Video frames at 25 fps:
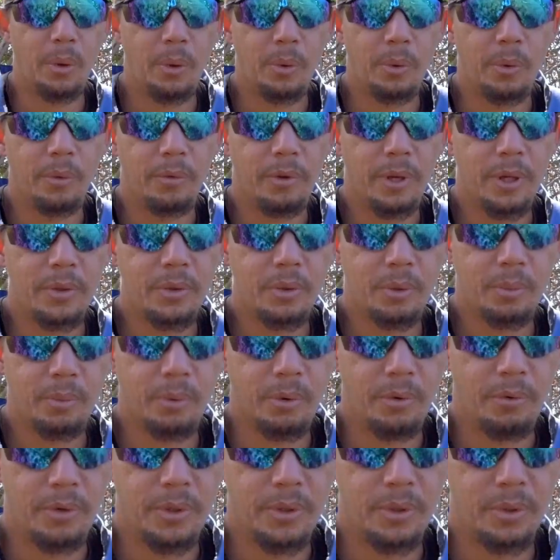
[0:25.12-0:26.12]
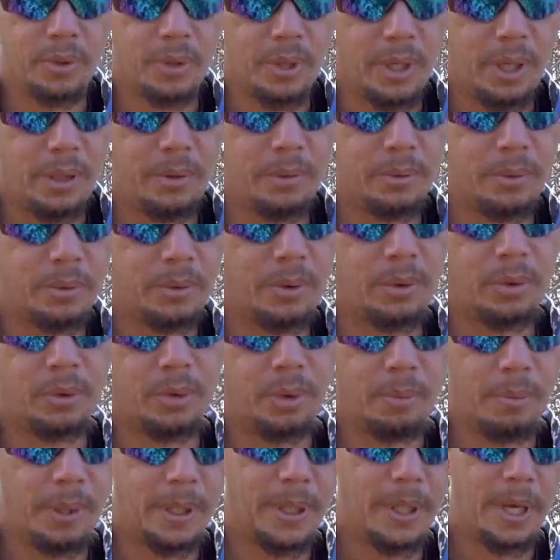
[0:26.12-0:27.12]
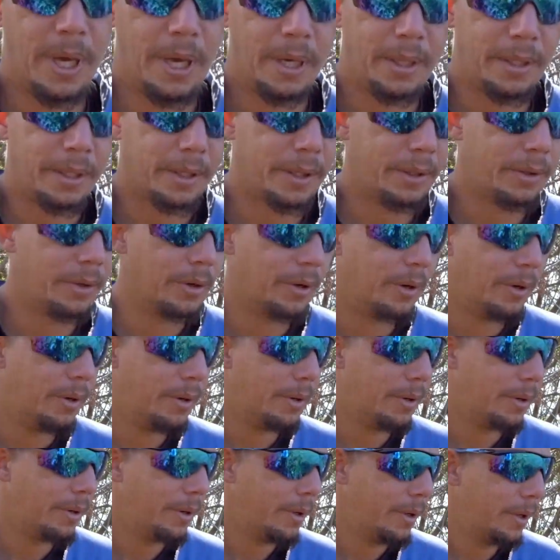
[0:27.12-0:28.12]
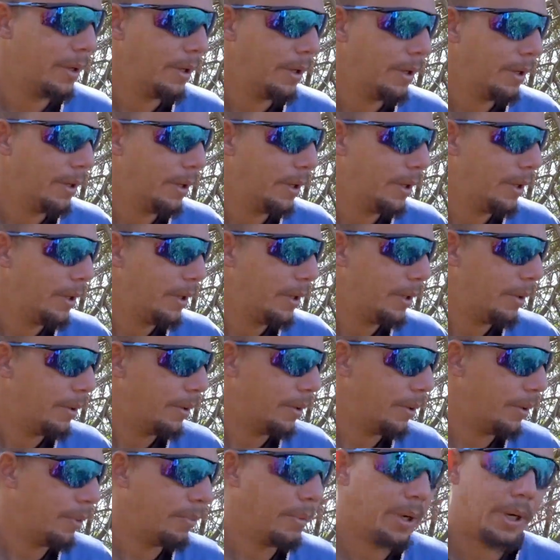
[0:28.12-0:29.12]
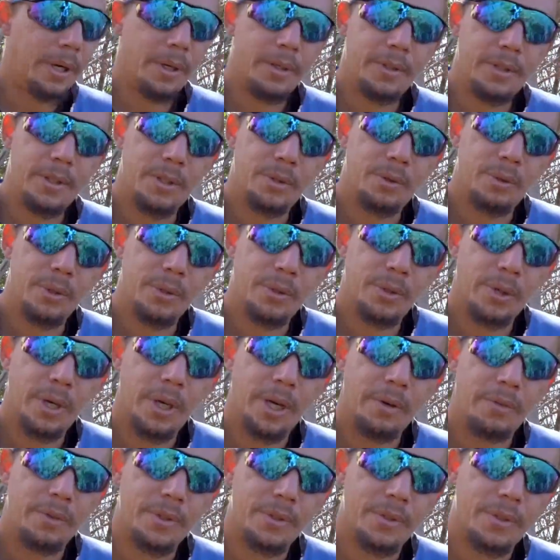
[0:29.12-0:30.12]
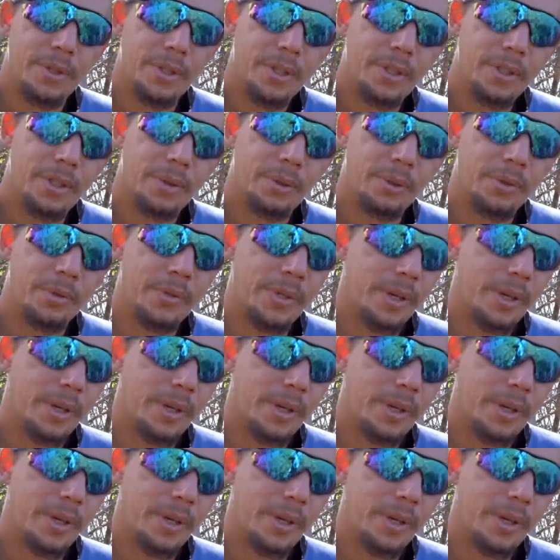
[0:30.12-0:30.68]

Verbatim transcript: reconversion professionnelle, donc dans le domaine agricole. Euh, est sur Ravine Sèche, étant